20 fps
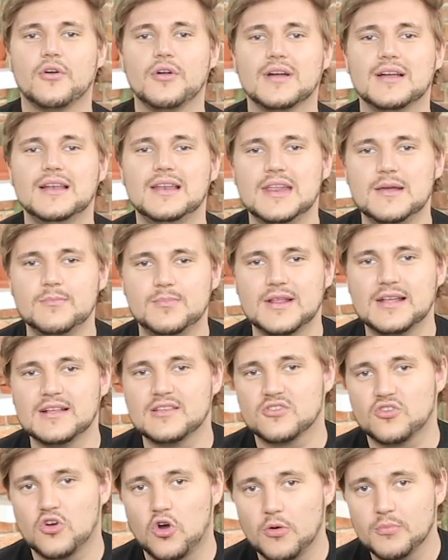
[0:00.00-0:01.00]
eure
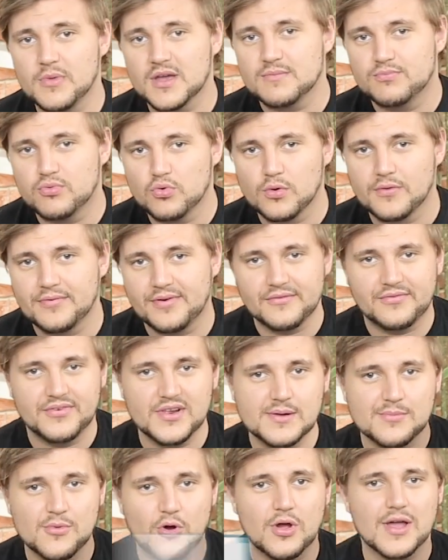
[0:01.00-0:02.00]

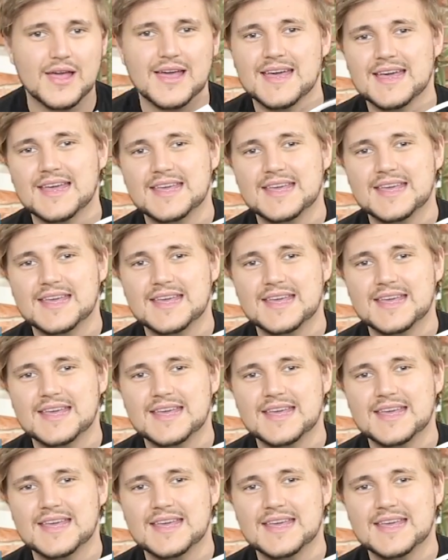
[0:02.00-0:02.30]
Lieblings-Comicbuch-Verfilmung?